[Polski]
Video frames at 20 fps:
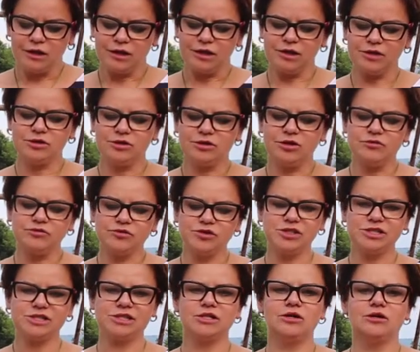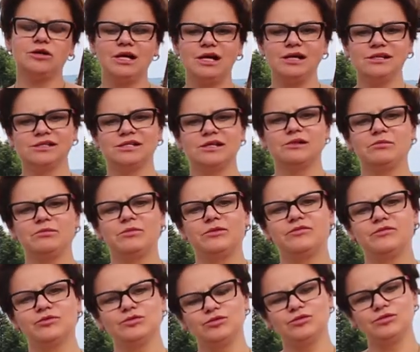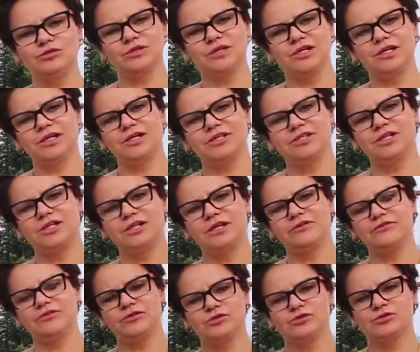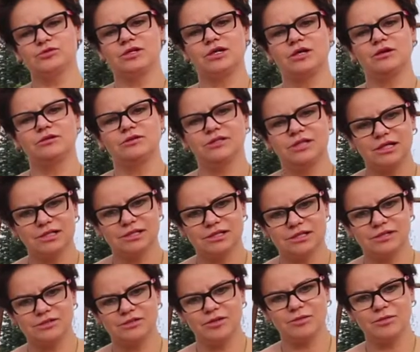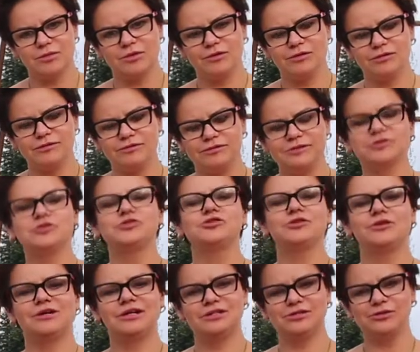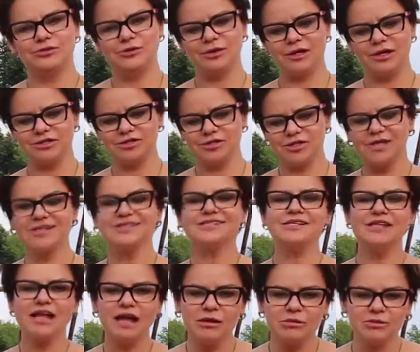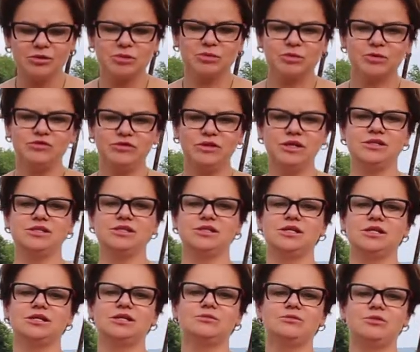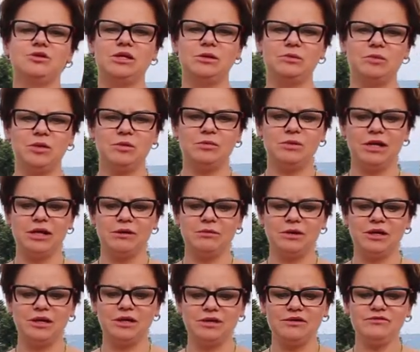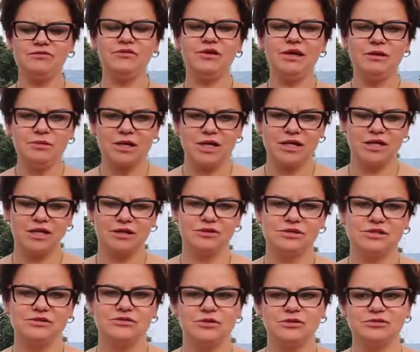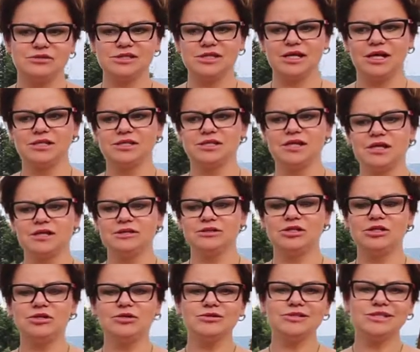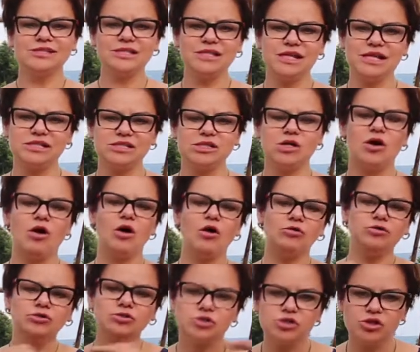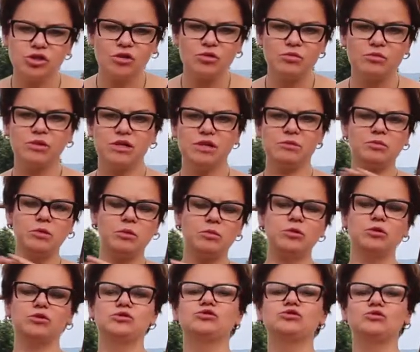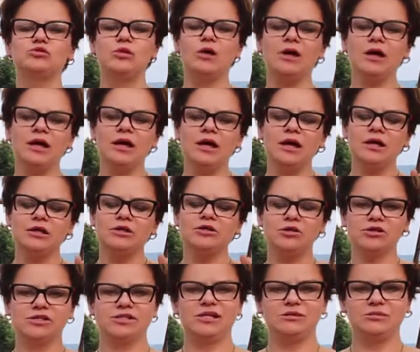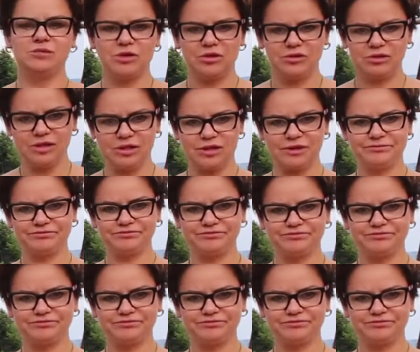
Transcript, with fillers: I to wszystko razem powoduje, że nawiązuję kontakt ze sobą. co się okazuje, że ja znam odpowiedzi na te moje problemy i wiem, jak je rozwiązać, tylko stres odciął mi po prostu dostęp do nich.